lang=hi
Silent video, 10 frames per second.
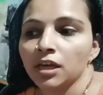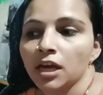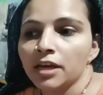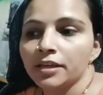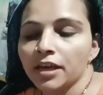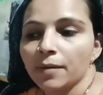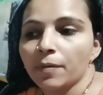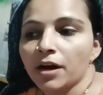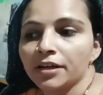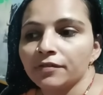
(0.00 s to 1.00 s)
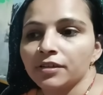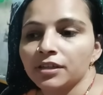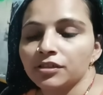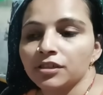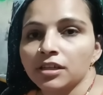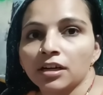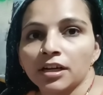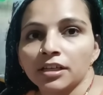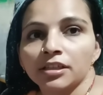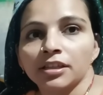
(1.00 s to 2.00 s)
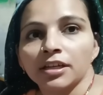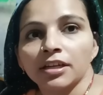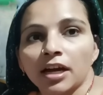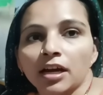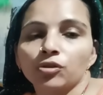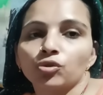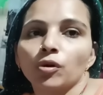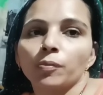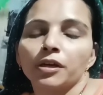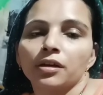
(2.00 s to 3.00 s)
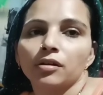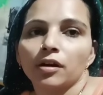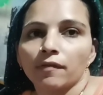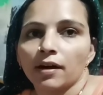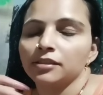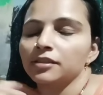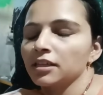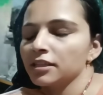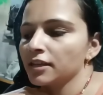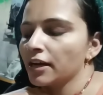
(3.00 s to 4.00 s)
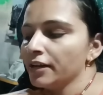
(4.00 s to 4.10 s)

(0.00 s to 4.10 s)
ये पार्टी वियर चीज है घने ही रखा तो भी रवाज चली जा ना